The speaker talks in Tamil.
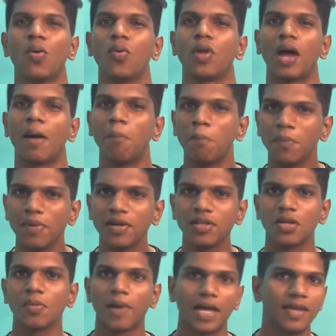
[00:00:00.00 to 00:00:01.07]
ஒரு ஐம்பது
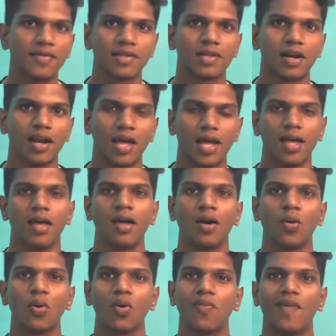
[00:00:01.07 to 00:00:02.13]
ரூபாய்க்கு வந்து
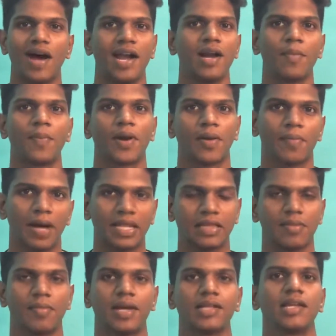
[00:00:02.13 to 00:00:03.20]
ஒரு வாழைப்பழம் அந்த
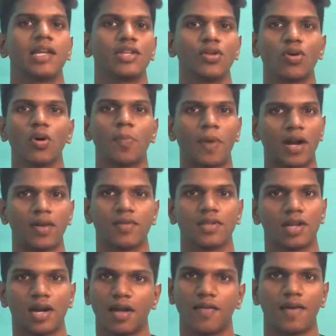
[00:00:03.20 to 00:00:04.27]
மாதிரி ஏதோ ஒரு பழம்
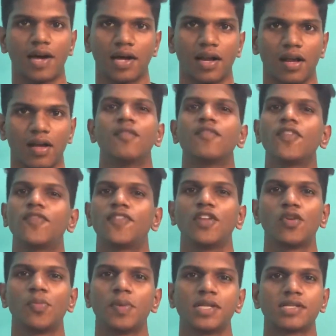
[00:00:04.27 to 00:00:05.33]
வந்து என்னன்னா வாங்குறாங்க ஃபிஃப்டி
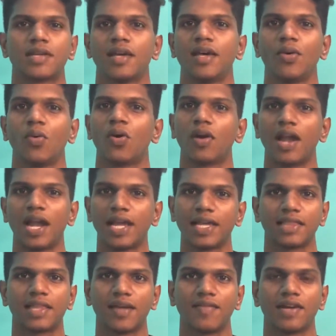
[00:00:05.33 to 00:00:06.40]
ருபீஸ்க்கு ஒரு
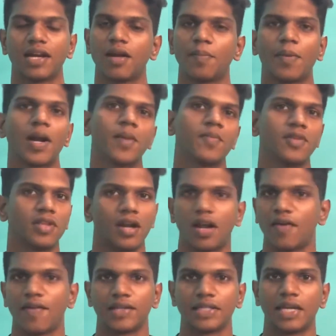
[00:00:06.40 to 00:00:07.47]
நாளைக்கு தேவையான பழம் வந்து
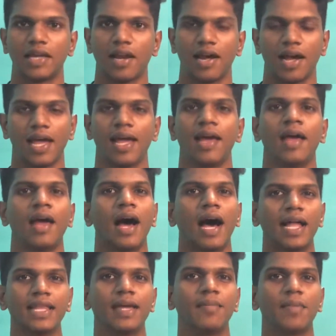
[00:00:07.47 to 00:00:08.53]
வாங்கிக்கிறாங்க
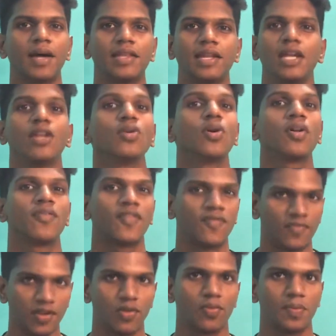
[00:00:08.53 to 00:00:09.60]
அதே மாதிரி இன்னொரு
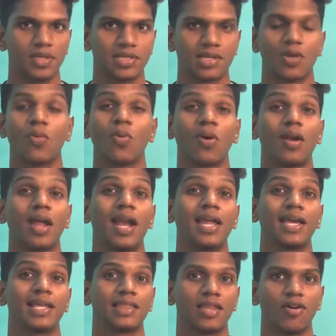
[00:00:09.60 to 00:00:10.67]
ஃபிஃப்டி ருபீஸ்க்கு ஒரு
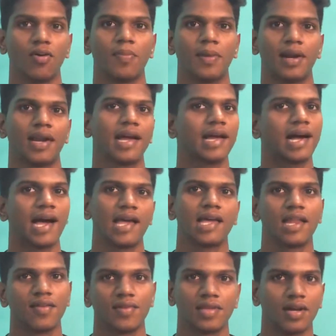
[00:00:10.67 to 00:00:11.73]
நாளைக்கு தேவைப்படுற
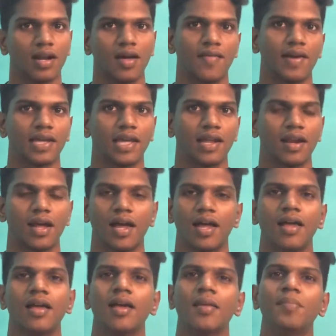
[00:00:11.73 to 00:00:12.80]
காய்கறி வந்து என்னன்னா வாங்கிடுறாங்க
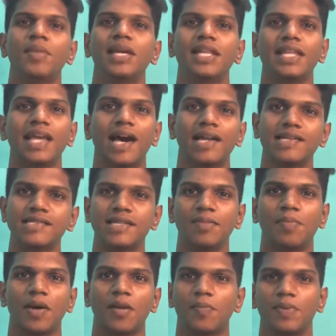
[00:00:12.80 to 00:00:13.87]
மீதி அரிசி
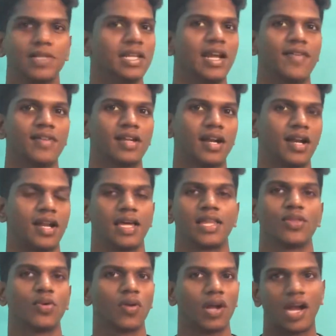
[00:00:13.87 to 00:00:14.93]
பருப்பு இதெல்லாம் வந்து நான்
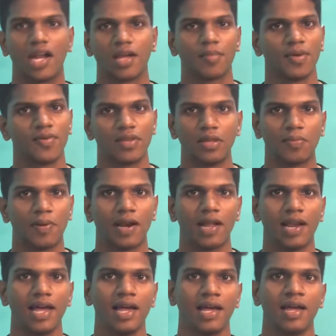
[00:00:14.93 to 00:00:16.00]
எந்த ஒரு கணக்குமே வந்து
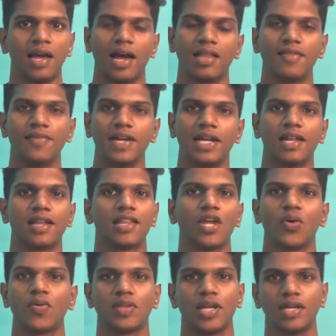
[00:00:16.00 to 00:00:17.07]
பண்ணலை அது வீட்டில இருந்தே
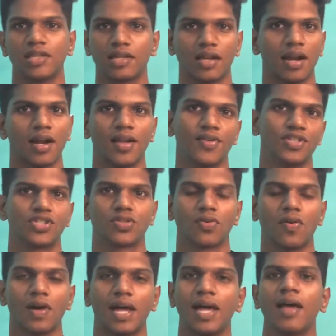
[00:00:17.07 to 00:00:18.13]
அவங்க வந்து எடுத்துக்கிறாங்கன்னே
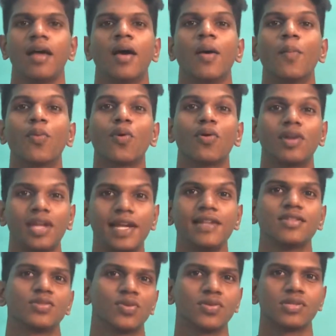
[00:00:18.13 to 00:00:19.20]
வச்சுக்கோங்க
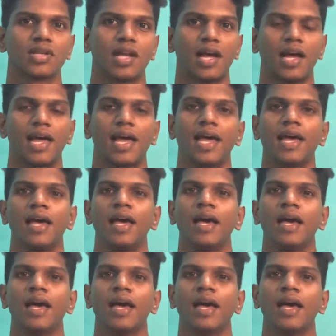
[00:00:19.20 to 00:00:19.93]
ப்ரோட்டீன் சோர்ஸுக்காக